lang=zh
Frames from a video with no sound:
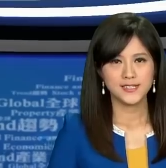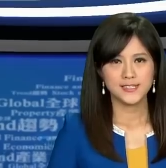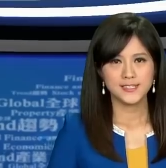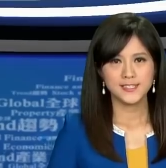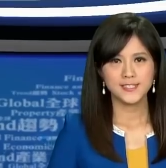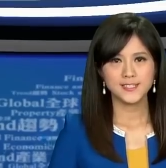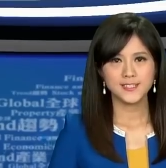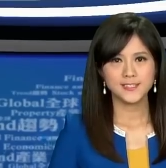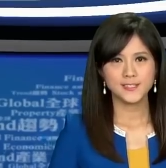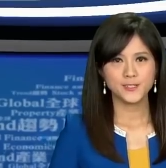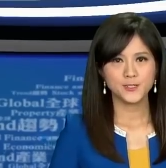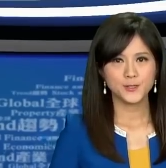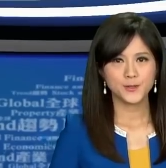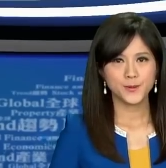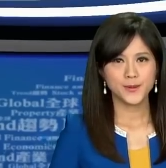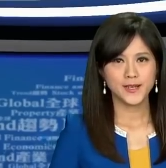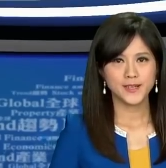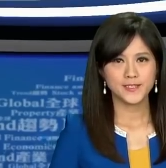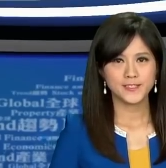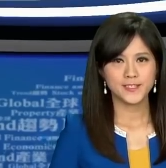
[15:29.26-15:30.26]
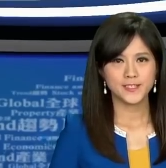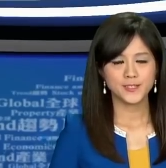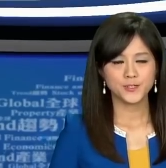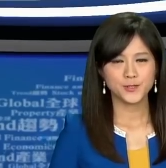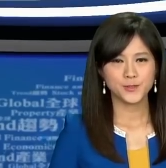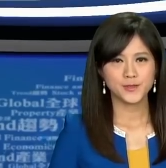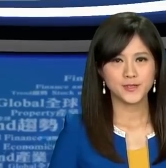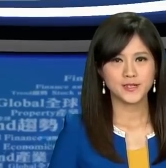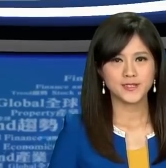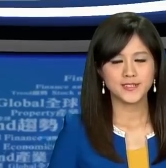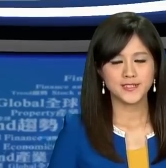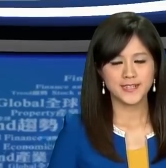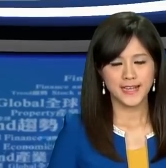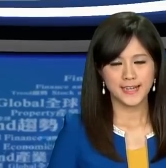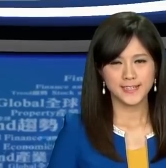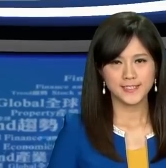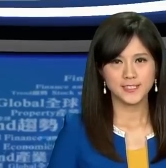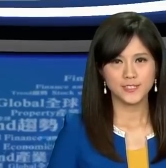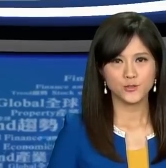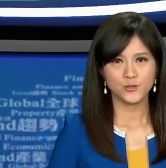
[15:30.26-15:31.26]
谢谢您收看这一周的
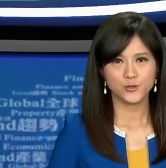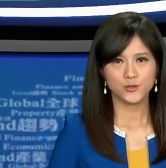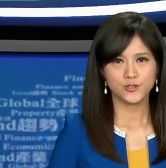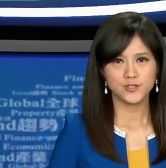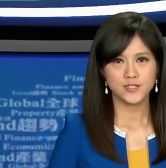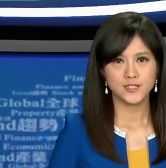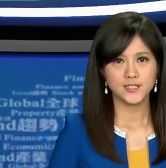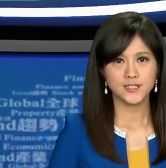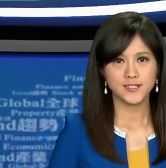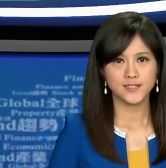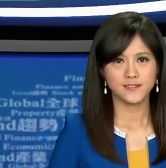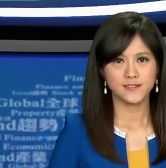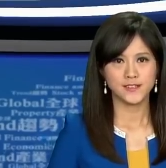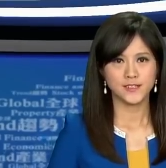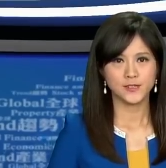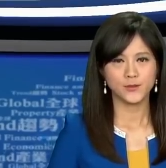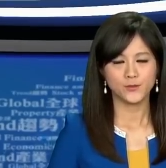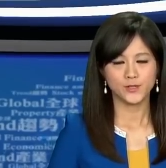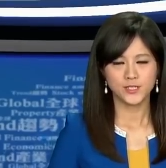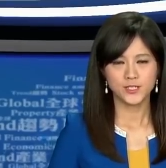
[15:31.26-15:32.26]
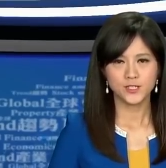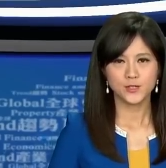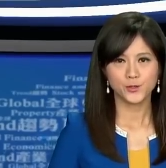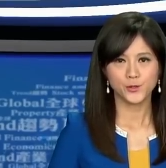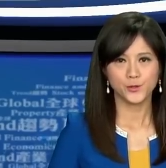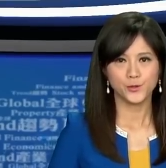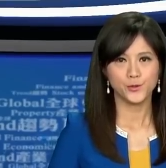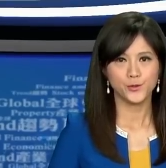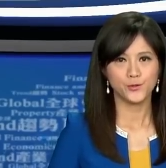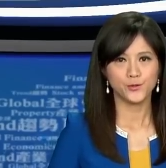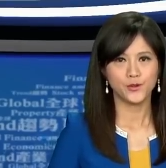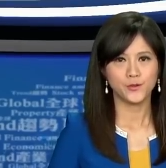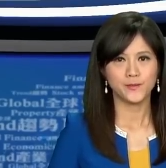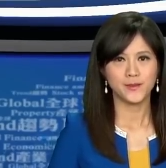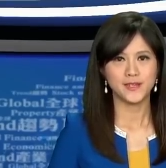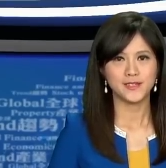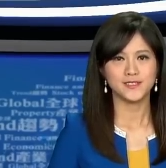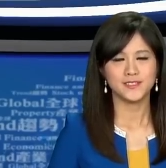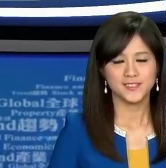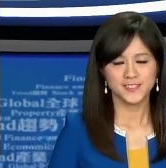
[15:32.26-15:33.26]
财经趋势四点零，我是赵廷玉，我
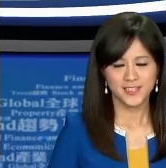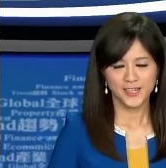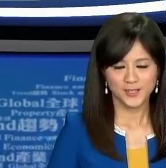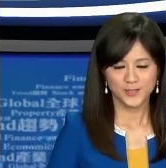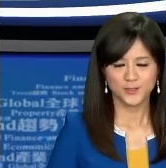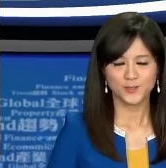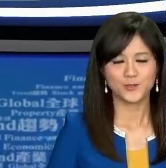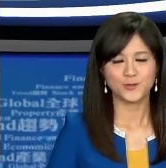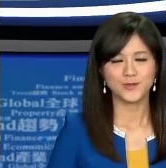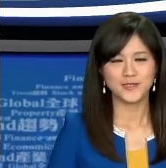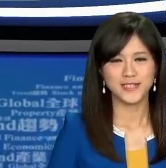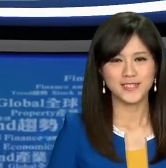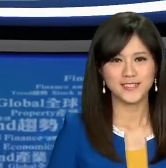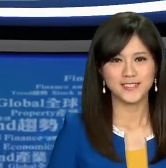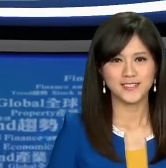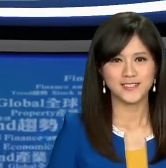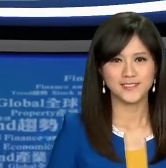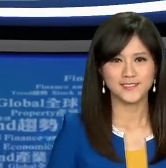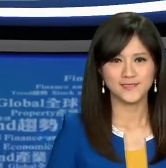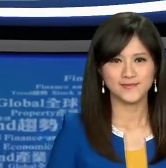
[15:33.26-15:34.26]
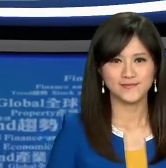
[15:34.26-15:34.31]
们下周再见。